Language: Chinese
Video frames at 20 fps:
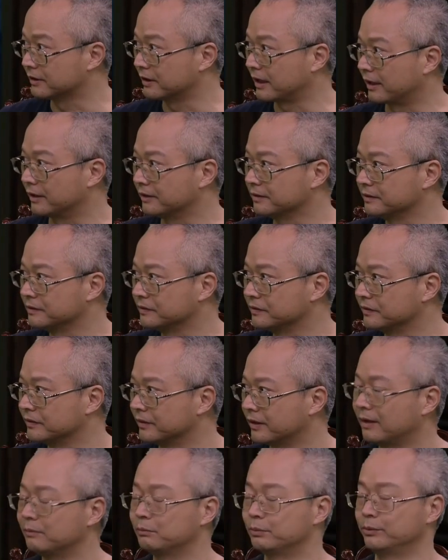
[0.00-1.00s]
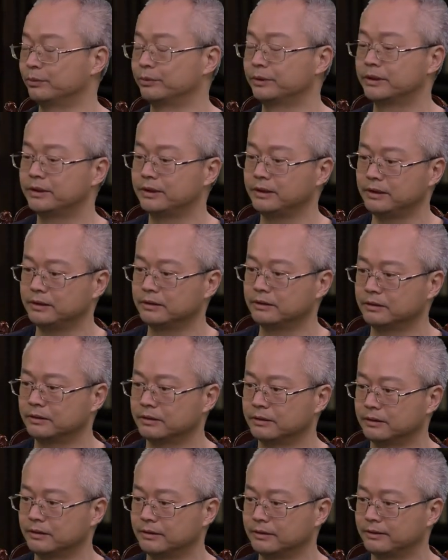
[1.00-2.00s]
时代，它不是一
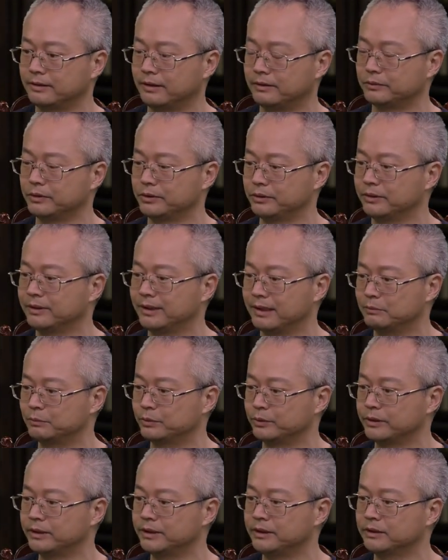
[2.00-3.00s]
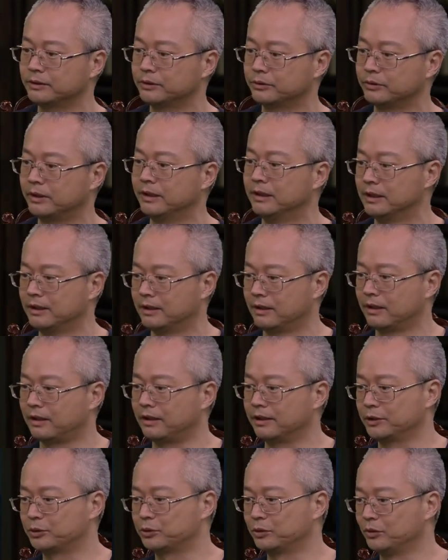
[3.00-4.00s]
个，但我觉得它不是一个说，
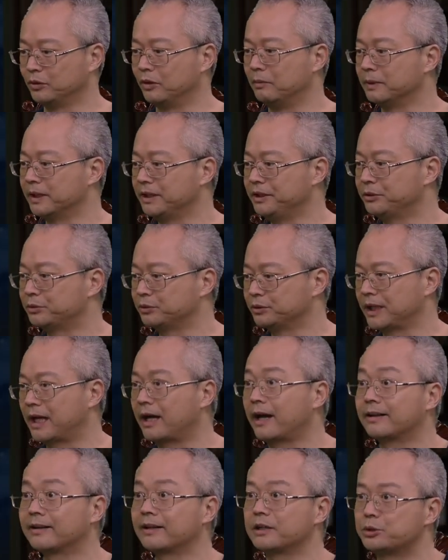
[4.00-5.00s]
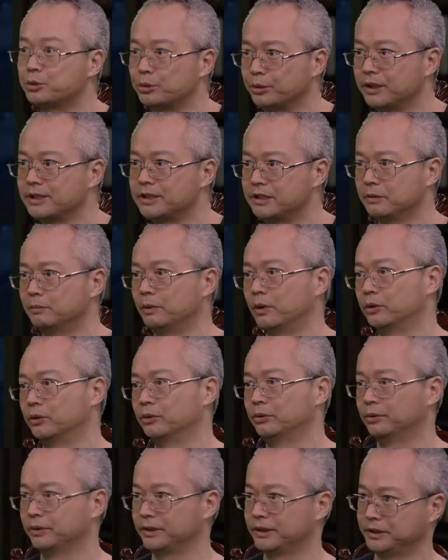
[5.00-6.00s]
好像说我们的艺术家还在学习某
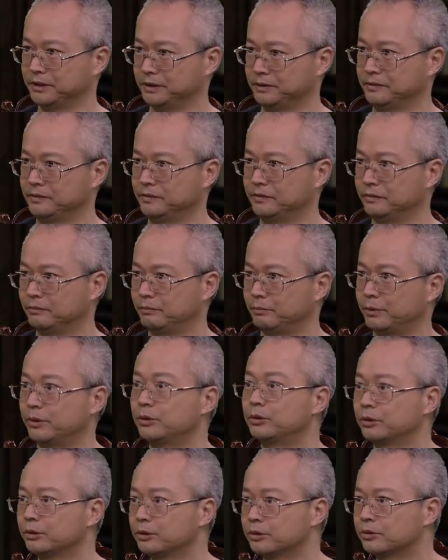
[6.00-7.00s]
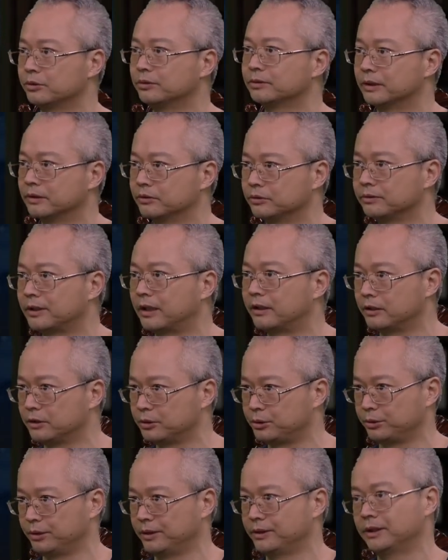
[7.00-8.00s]
种东西，不是说宋宋代
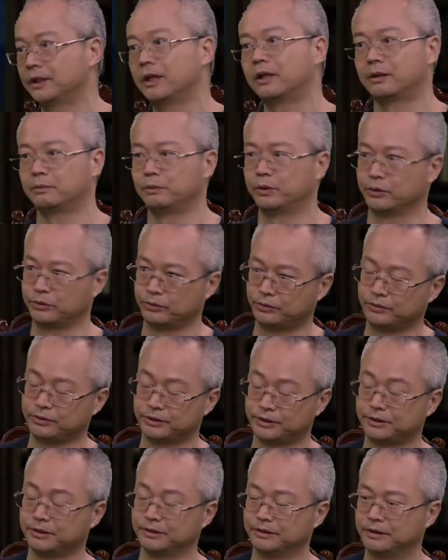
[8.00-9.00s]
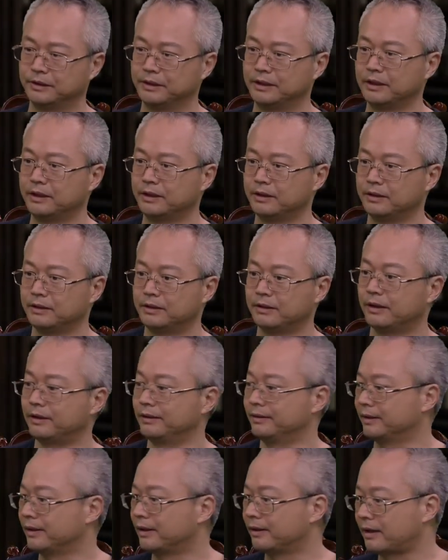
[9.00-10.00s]
人学习到了某种东西，
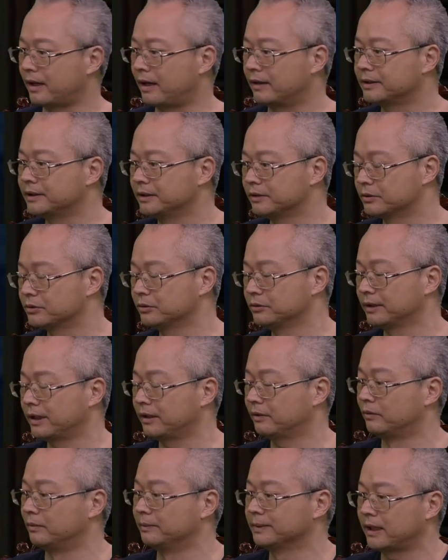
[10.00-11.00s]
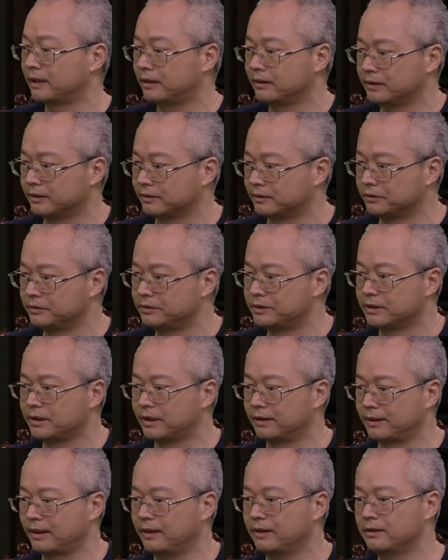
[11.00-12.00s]
啊，而且宋代我们大家也都知
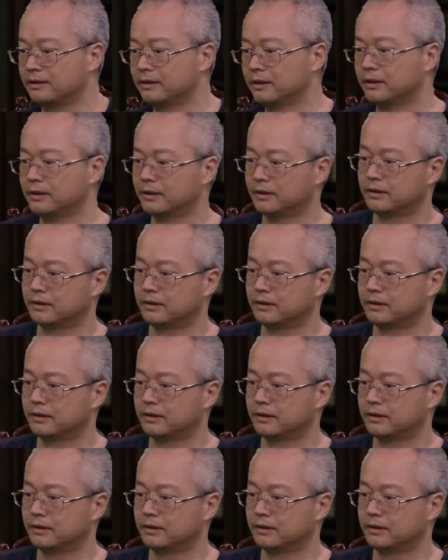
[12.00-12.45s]
道，它，